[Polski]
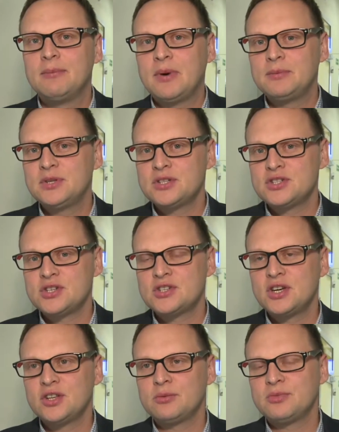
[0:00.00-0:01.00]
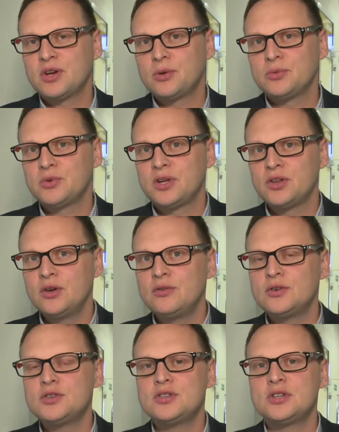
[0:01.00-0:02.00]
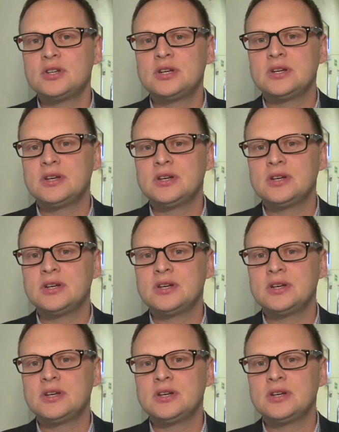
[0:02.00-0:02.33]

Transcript: mamy też jeszcze jedną taką tutaj nowość. Y,